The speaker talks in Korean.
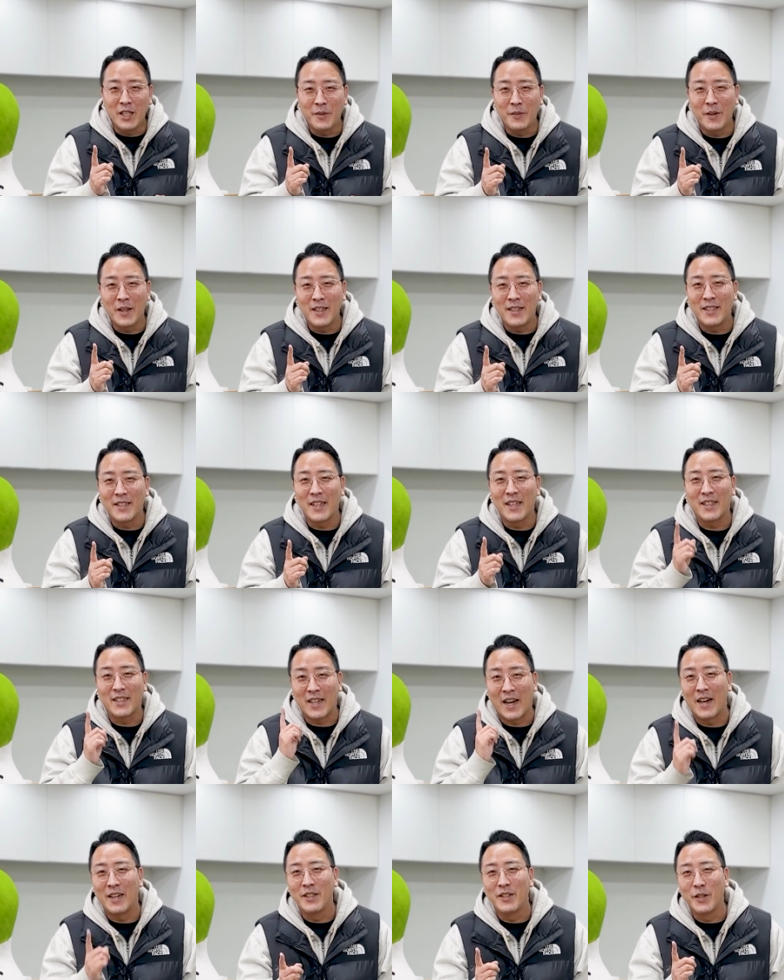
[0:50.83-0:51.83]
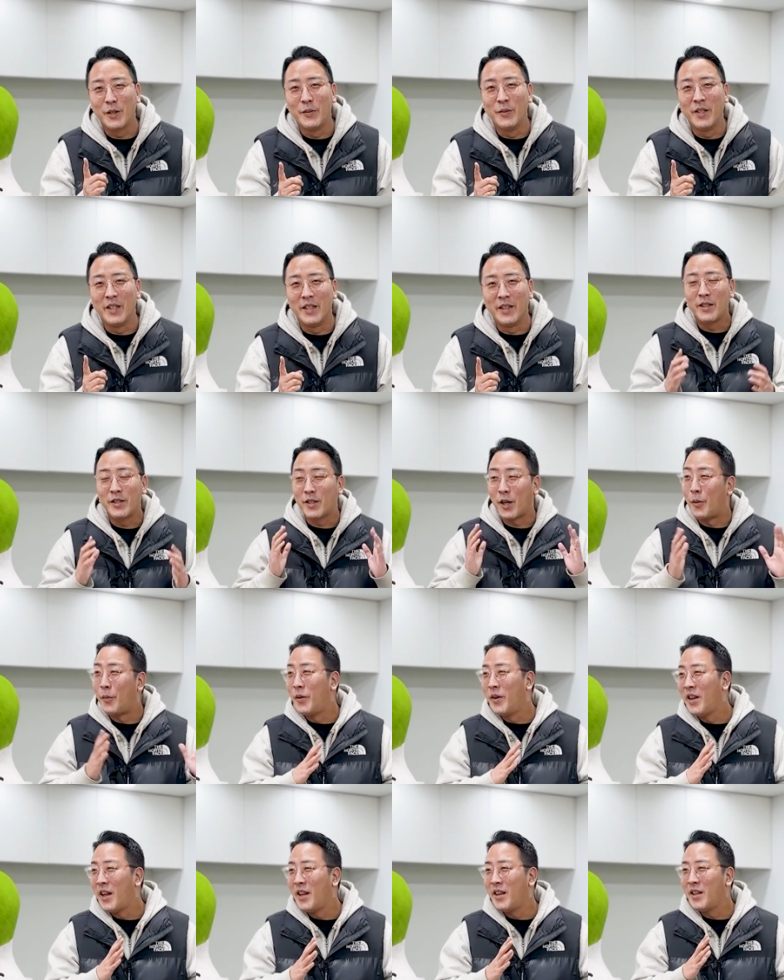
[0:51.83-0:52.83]
이벤트의 장점은 여러분
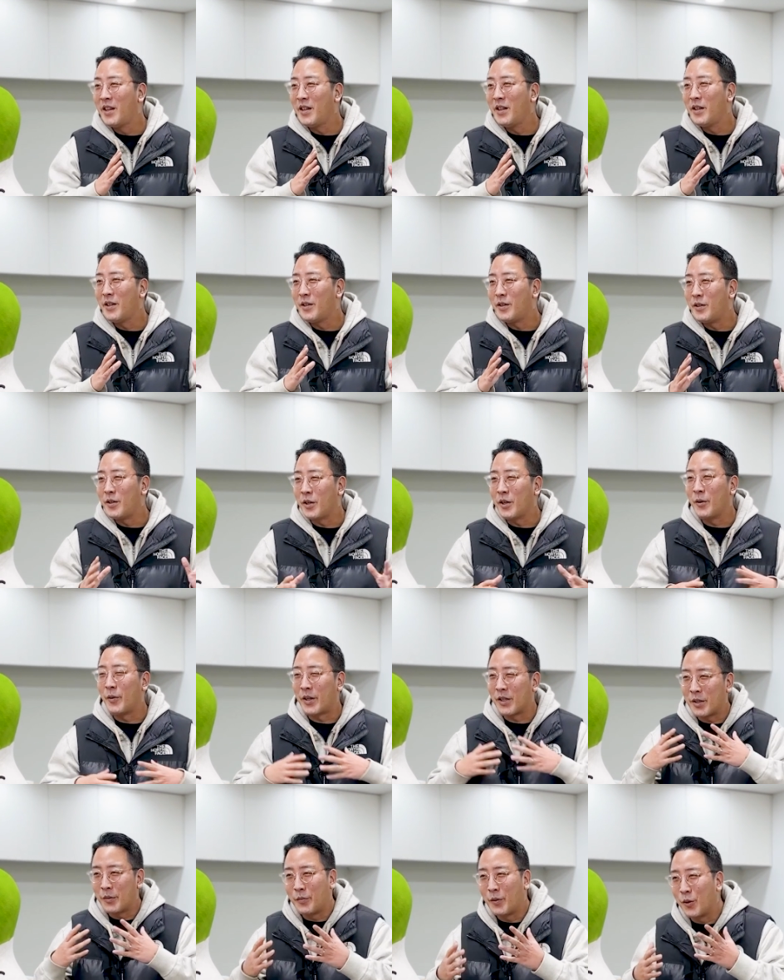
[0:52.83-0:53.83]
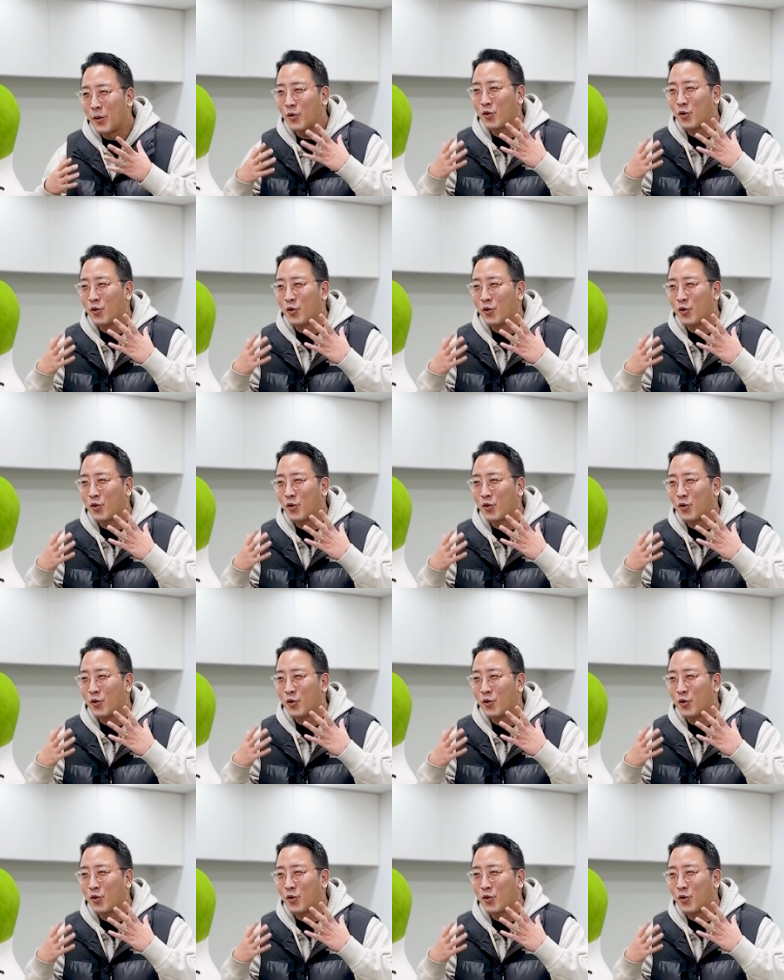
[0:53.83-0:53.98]
저번에는 여기 와서 뭘